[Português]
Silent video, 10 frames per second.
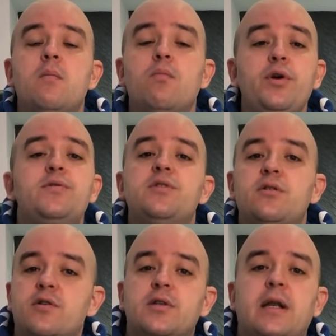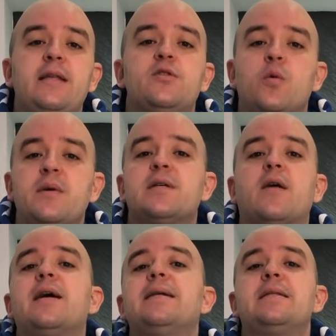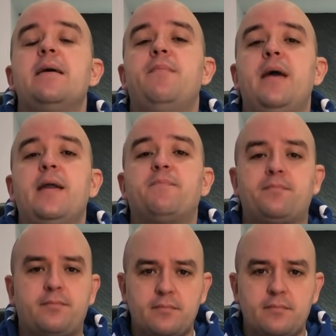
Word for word: muitos de nossos clientes começaram a receber